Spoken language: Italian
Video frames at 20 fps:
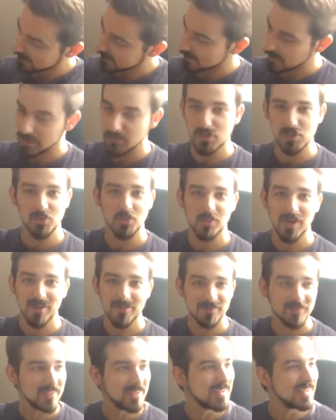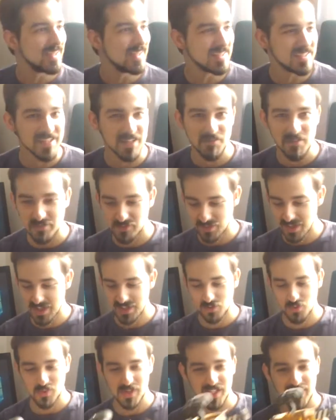eh, vabbè, questo qua. Sì, l'avevo là
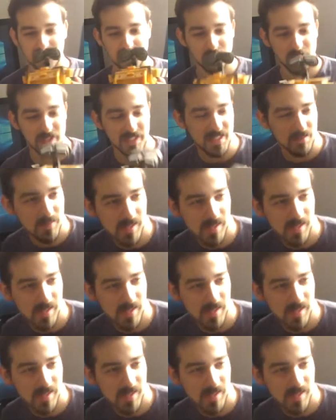e lo guardavo mentre